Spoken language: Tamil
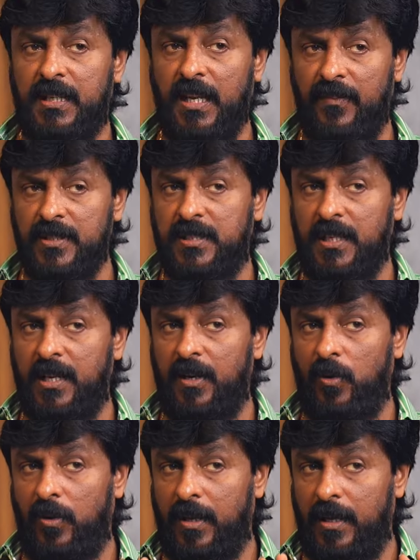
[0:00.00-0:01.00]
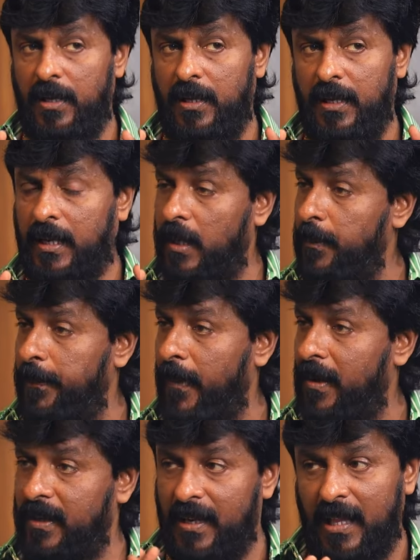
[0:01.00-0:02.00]
டிவி சீரியலோட நிறைய
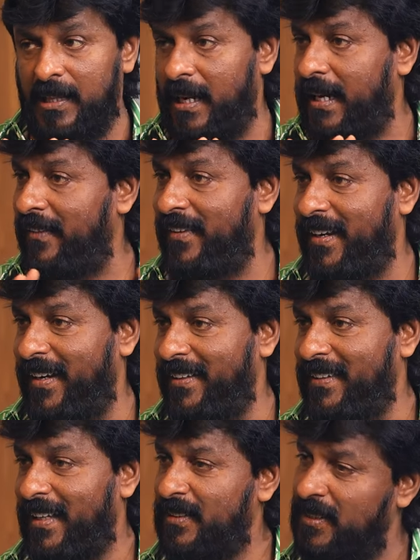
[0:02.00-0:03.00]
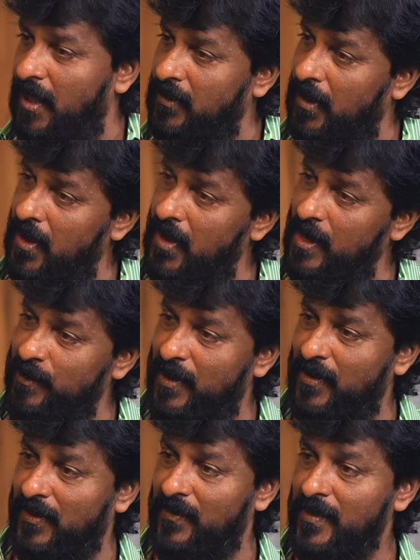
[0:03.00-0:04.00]
பேட்டர்ன் அதில் கிடையவே கிடையாது அது
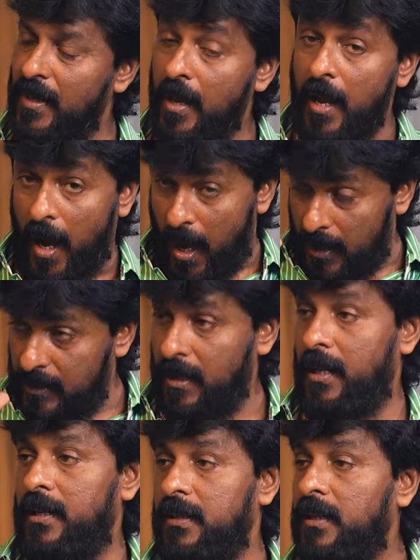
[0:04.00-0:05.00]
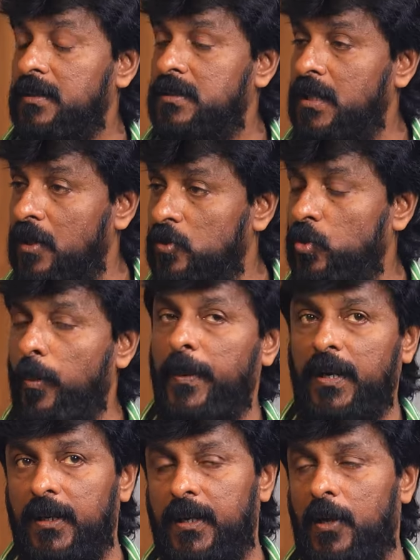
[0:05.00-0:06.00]
சாதாரணமாக இருக்கும் அதனால தான் அந்த சீரியல்
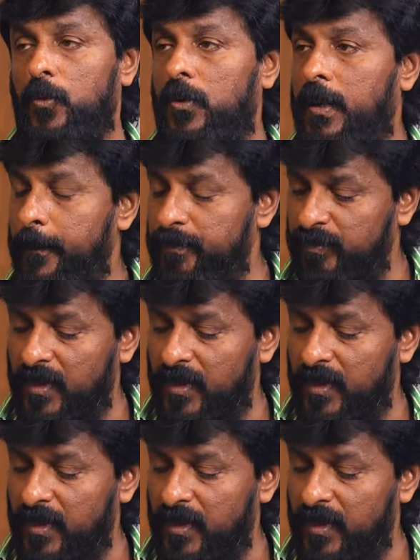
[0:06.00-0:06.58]
சூப்பர் ஹிட் ஆனோன்னு